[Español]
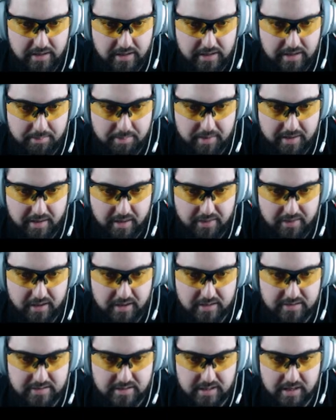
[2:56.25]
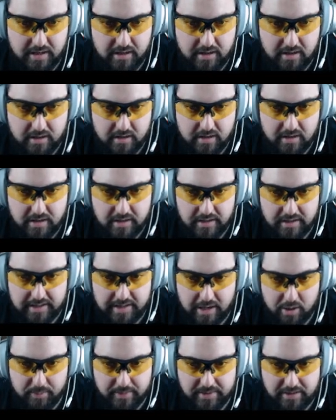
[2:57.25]
la piedad celestial
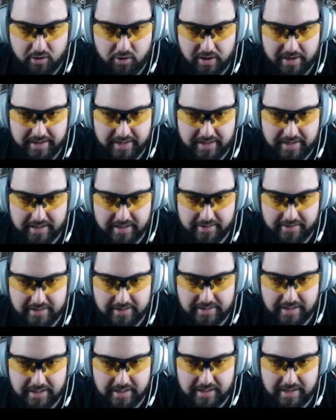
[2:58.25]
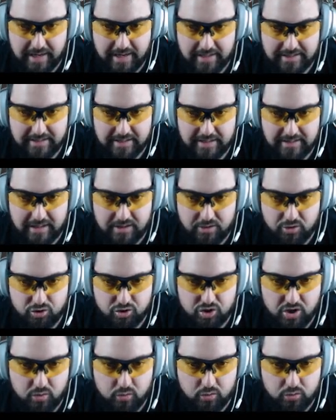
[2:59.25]
que ha aumentado la recarga de ataque a 32
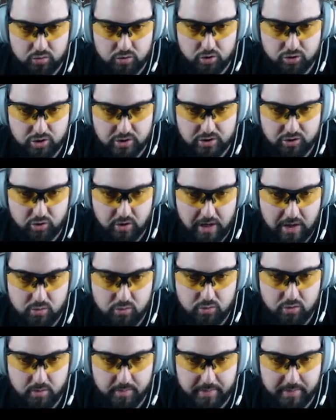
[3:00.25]
segundos Esto la 1,